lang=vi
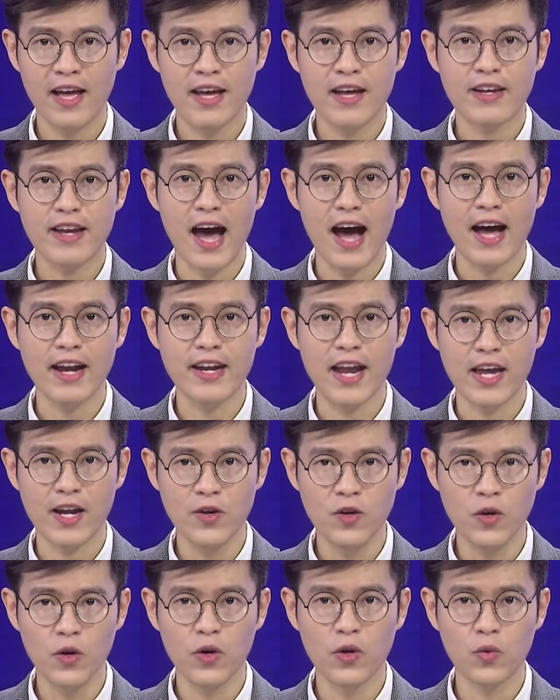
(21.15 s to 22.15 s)
đã đẩy
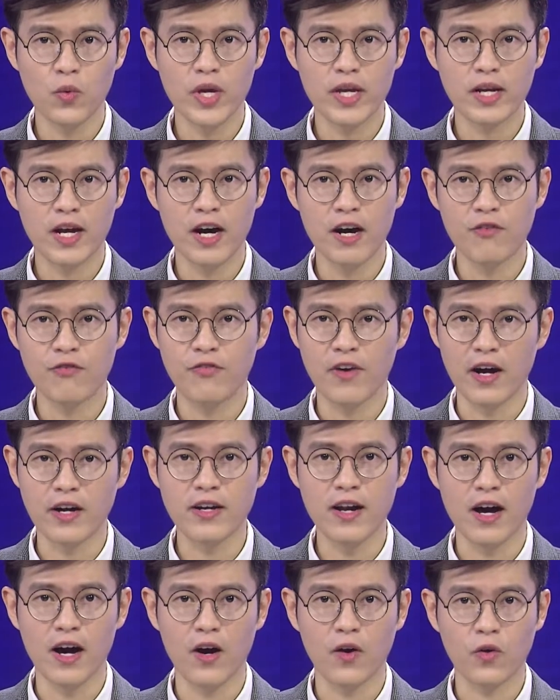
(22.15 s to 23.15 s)
lùi nguy cơ vỡ
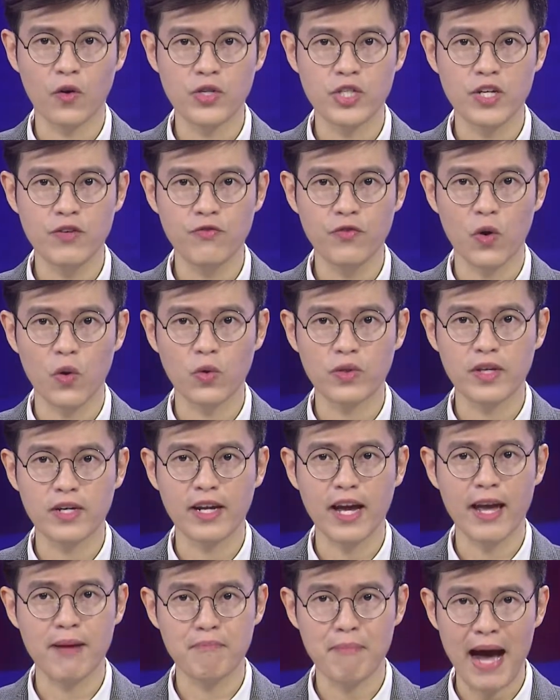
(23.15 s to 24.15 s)
nợ của chính phủ từ
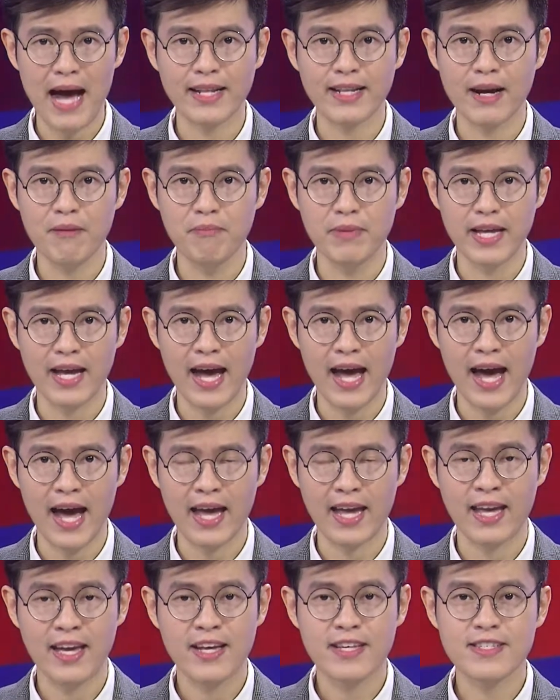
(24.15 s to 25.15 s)
ngày 3 tháng 12
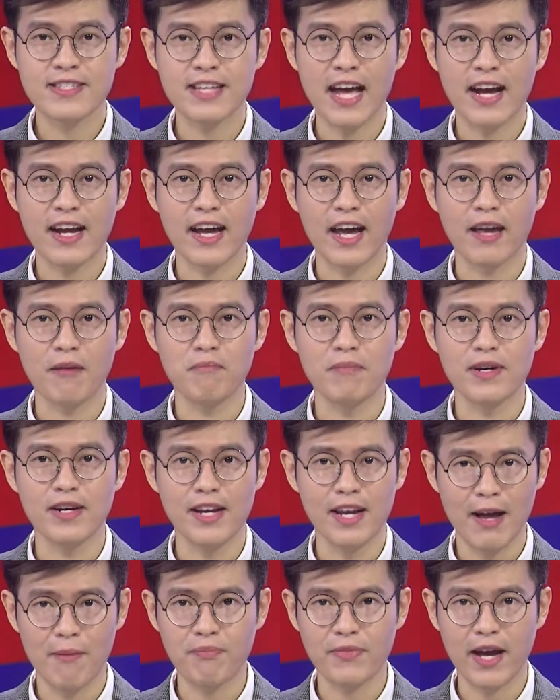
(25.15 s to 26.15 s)
sang ngày
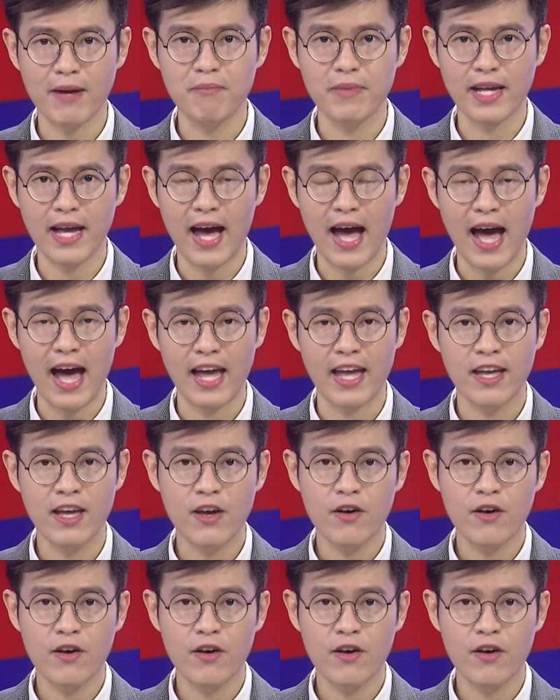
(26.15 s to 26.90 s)
15 tháng 12